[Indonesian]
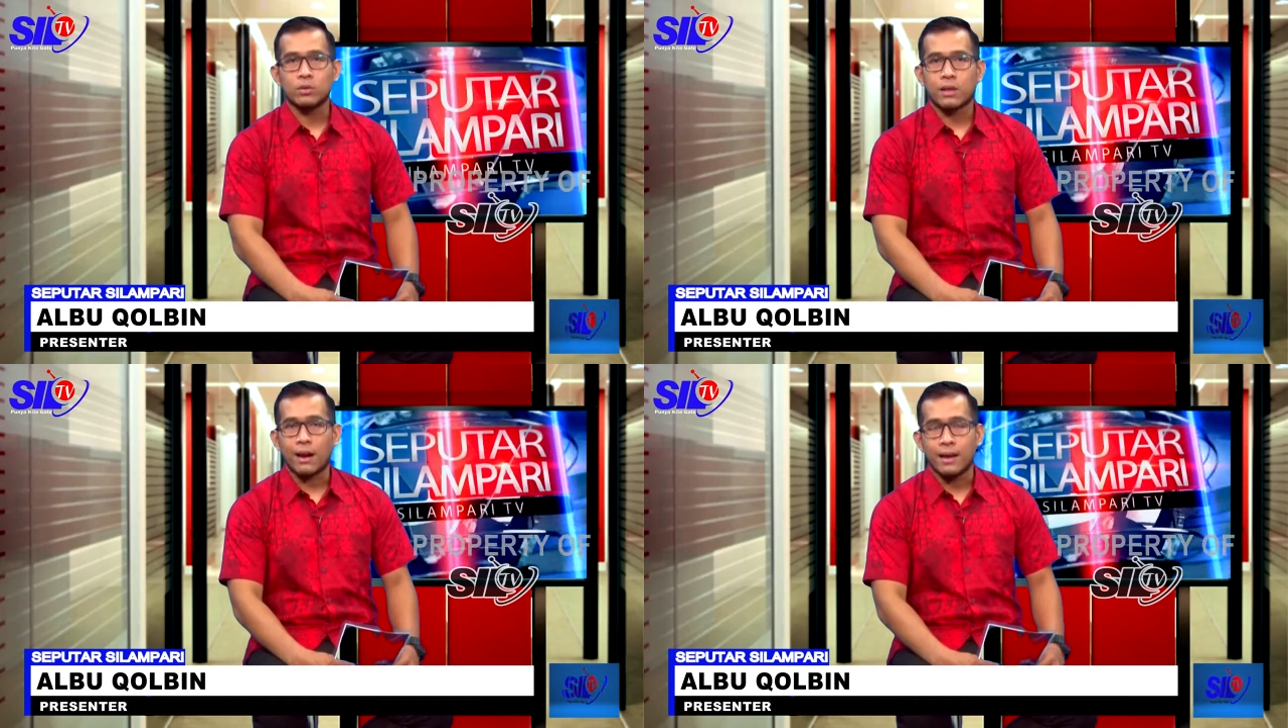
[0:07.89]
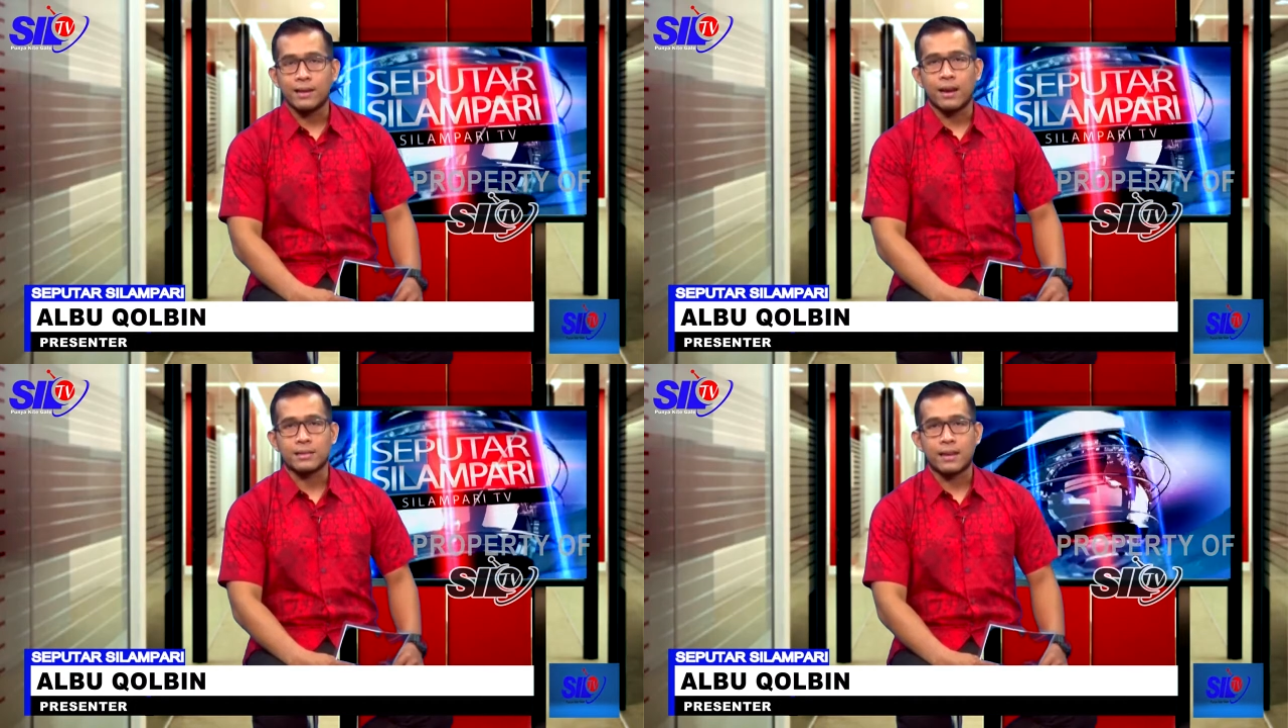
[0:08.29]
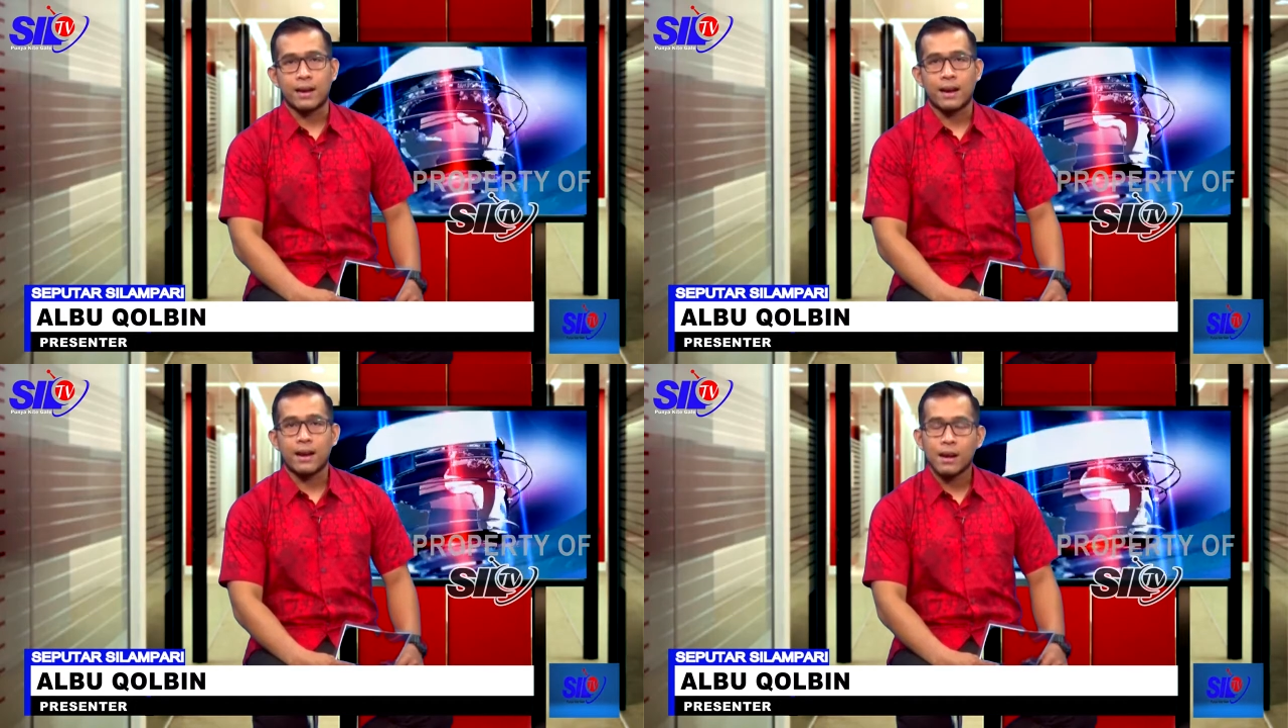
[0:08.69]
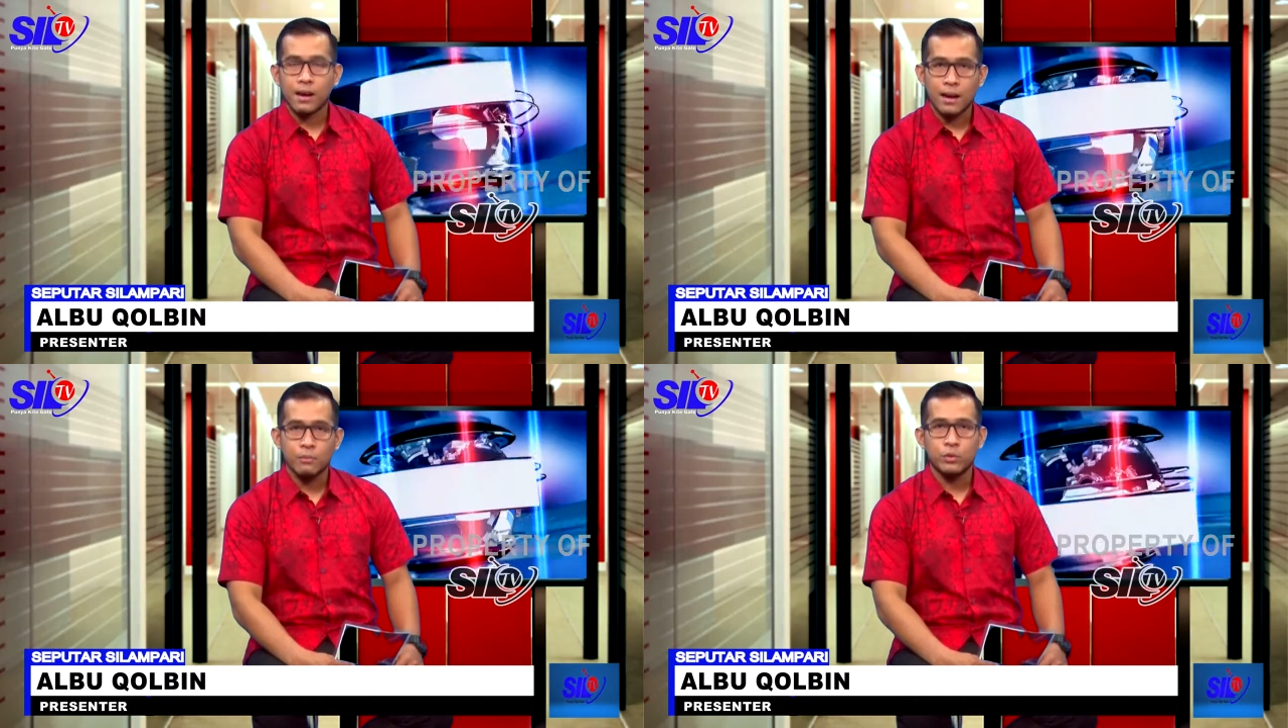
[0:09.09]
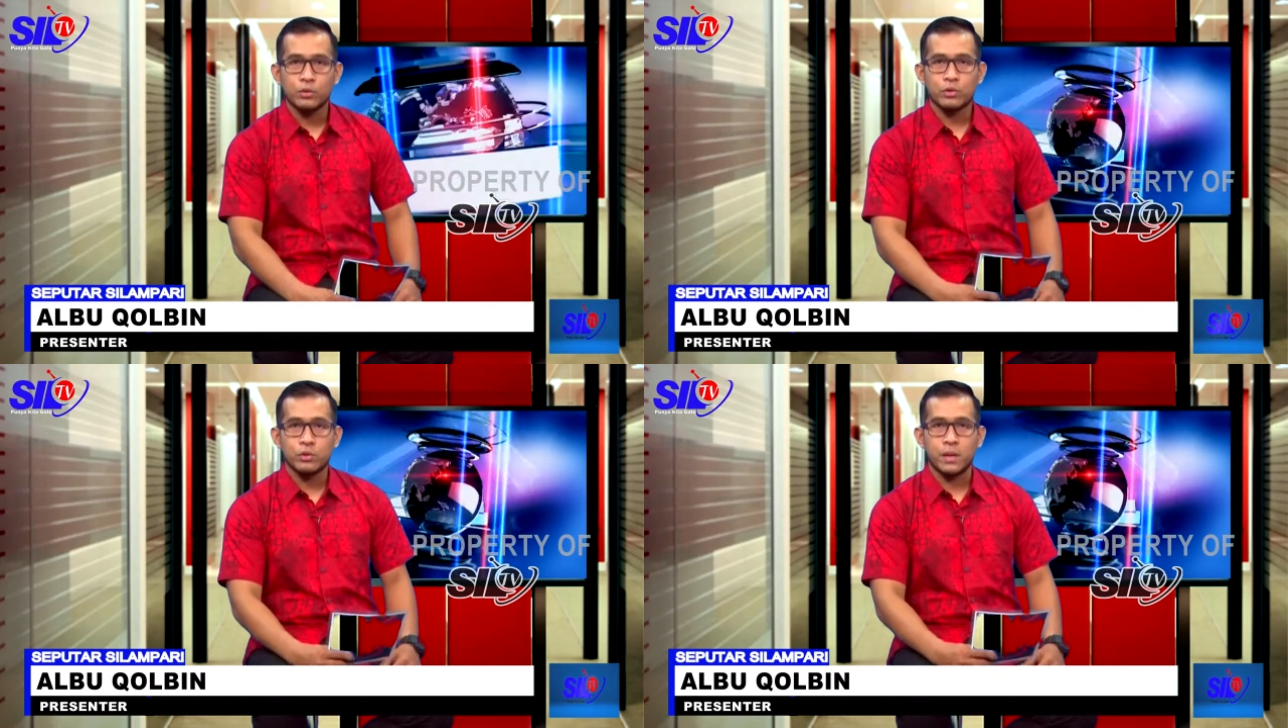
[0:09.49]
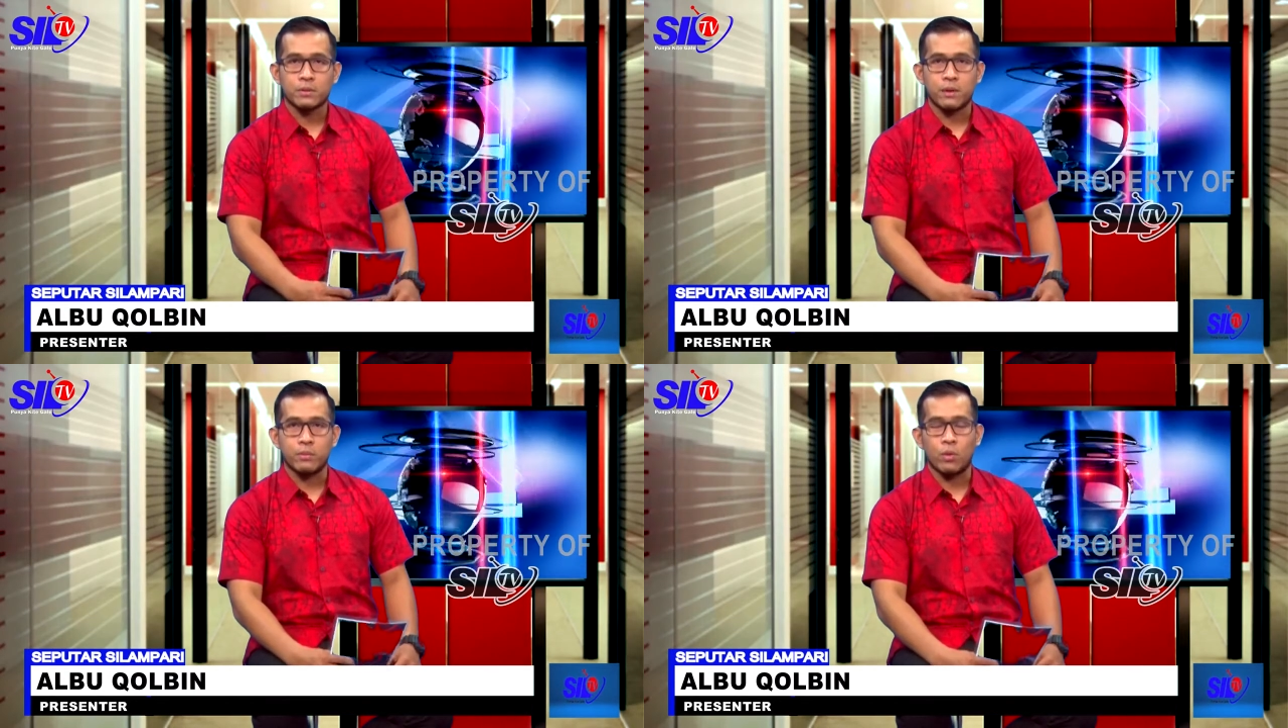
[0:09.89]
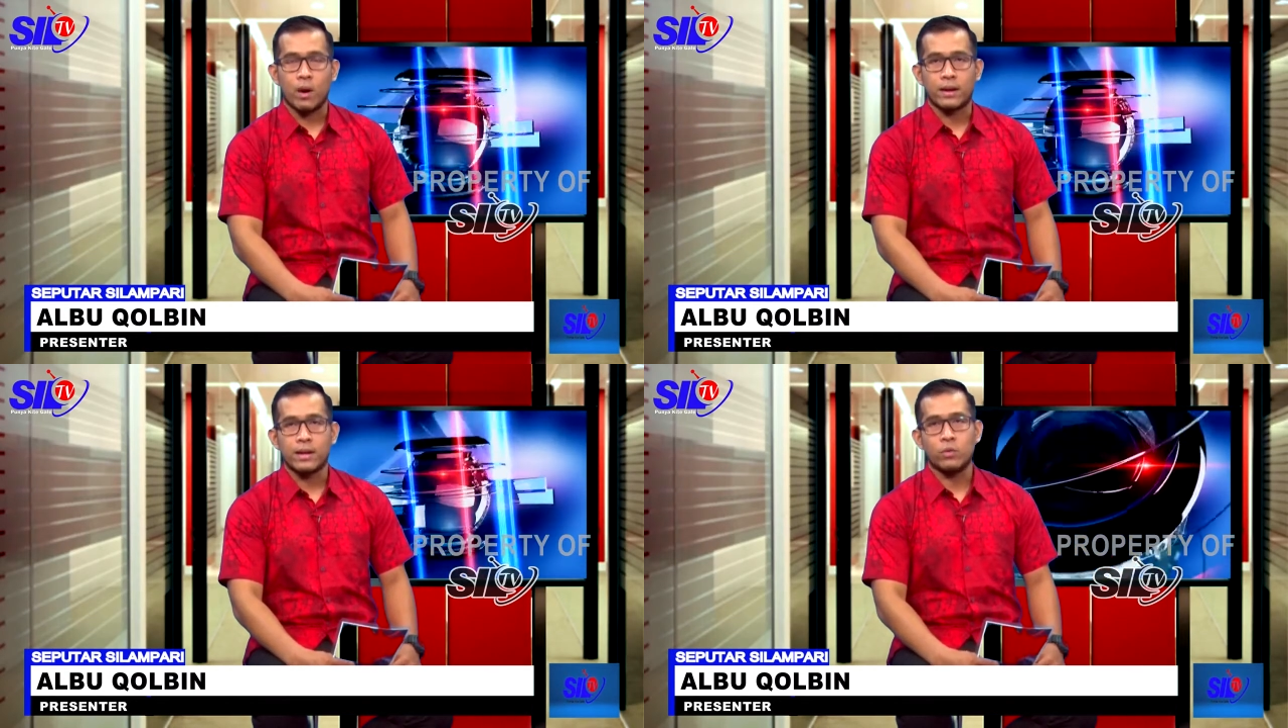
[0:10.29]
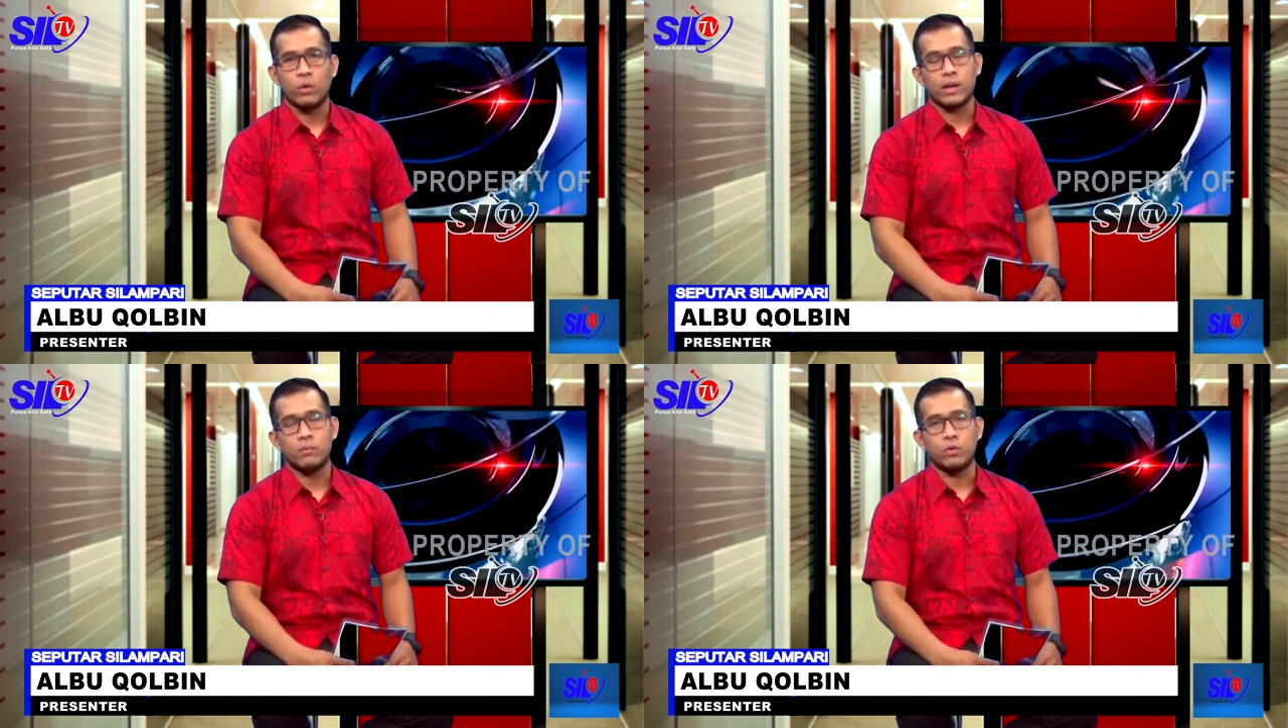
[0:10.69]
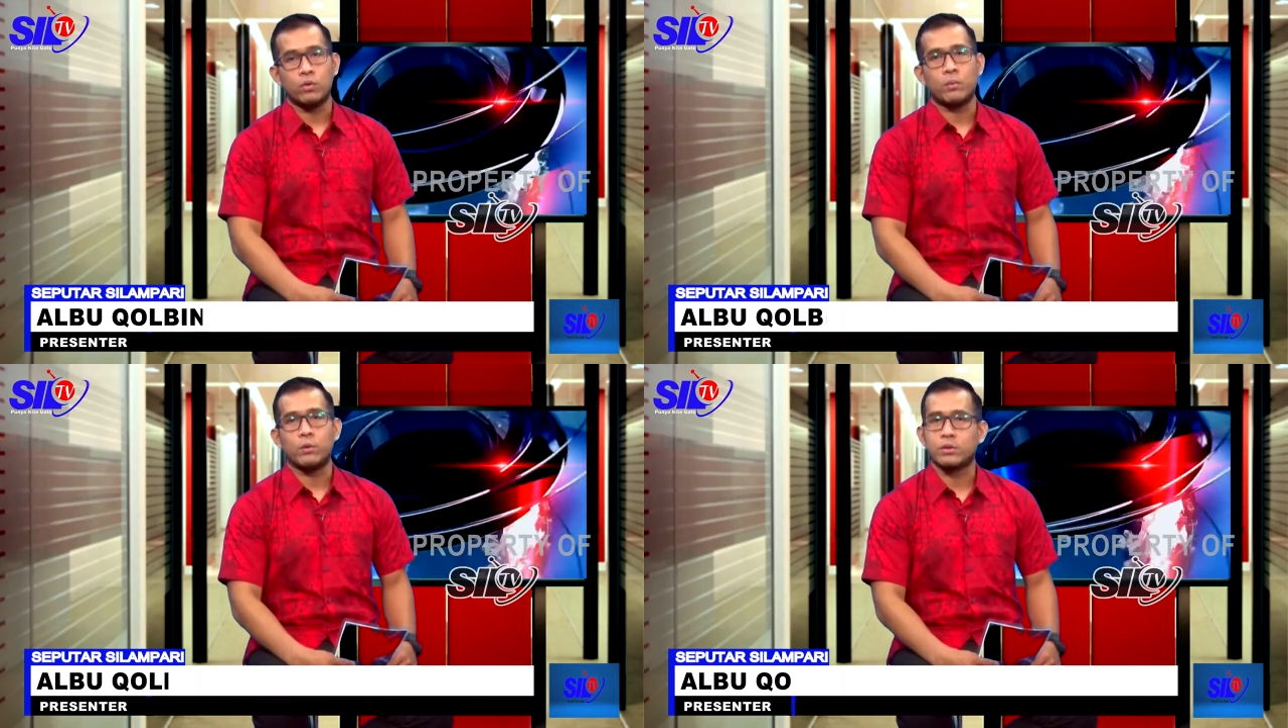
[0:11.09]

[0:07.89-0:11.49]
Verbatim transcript: telah dilaksanakan Rabu 17 Februari 2021.